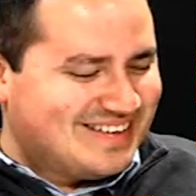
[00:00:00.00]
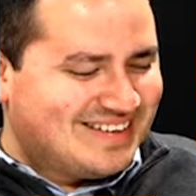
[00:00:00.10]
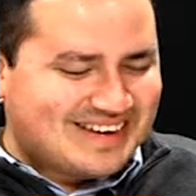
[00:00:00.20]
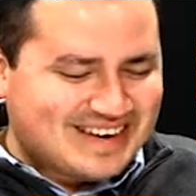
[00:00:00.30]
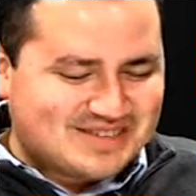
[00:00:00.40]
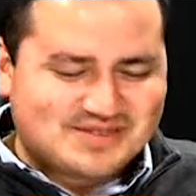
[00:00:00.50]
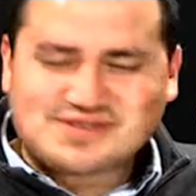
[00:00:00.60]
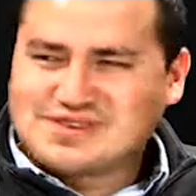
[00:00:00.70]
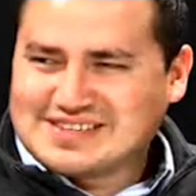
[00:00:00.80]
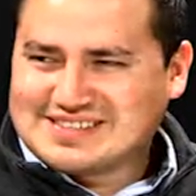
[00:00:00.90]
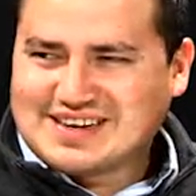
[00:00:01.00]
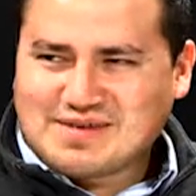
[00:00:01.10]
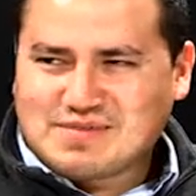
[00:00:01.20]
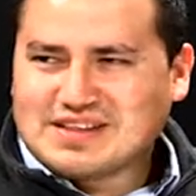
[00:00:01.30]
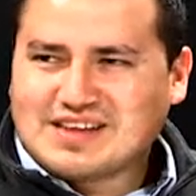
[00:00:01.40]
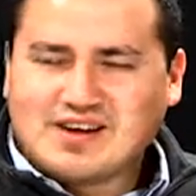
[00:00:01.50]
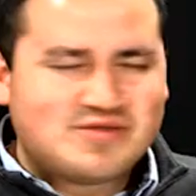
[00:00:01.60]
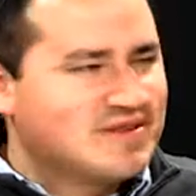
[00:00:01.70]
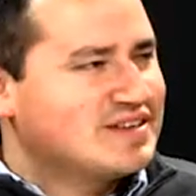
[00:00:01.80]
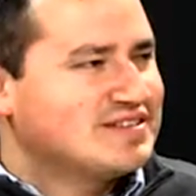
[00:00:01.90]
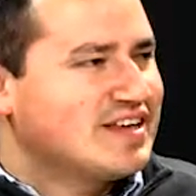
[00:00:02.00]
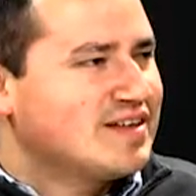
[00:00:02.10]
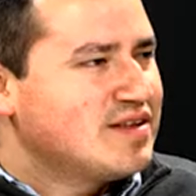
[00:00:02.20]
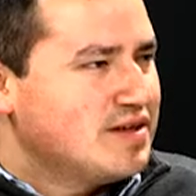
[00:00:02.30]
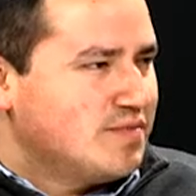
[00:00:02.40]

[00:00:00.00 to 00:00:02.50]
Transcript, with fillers: tiene relación con este, el ambiente de la universidad,